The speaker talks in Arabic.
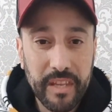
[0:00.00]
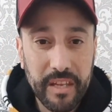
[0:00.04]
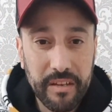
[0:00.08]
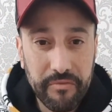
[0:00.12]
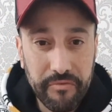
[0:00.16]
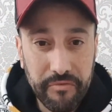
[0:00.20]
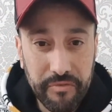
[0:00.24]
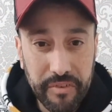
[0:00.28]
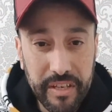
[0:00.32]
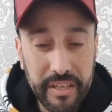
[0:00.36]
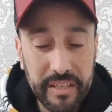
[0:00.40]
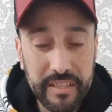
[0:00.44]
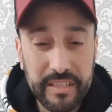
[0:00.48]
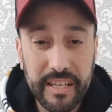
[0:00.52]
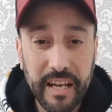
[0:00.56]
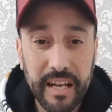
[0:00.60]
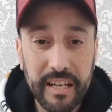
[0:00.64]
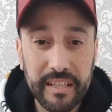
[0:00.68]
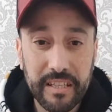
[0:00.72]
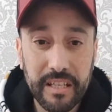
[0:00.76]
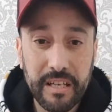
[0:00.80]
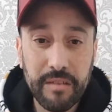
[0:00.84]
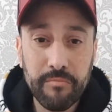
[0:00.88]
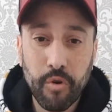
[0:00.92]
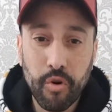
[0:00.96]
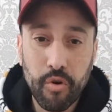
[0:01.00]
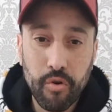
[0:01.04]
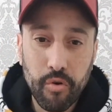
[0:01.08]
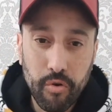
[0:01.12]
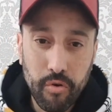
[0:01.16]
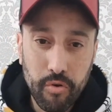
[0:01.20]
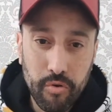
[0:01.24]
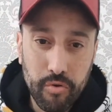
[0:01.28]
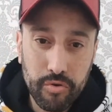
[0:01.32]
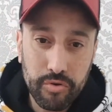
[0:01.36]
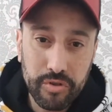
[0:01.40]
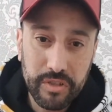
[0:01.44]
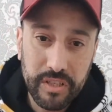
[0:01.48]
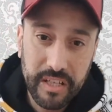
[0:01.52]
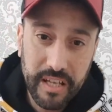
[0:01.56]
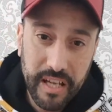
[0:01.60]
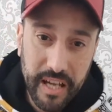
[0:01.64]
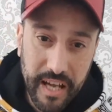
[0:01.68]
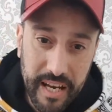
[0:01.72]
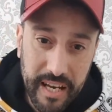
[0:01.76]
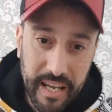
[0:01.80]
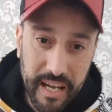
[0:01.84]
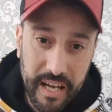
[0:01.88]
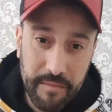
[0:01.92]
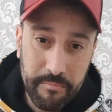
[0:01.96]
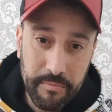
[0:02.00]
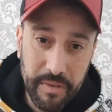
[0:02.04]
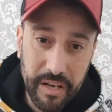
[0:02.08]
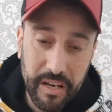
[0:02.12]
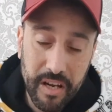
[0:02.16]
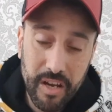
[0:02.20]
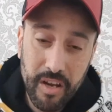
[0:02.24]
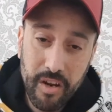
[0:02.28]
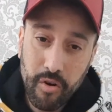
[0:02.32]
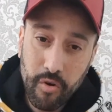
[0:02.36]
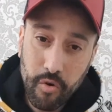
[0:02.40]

في تقديم عقود العمل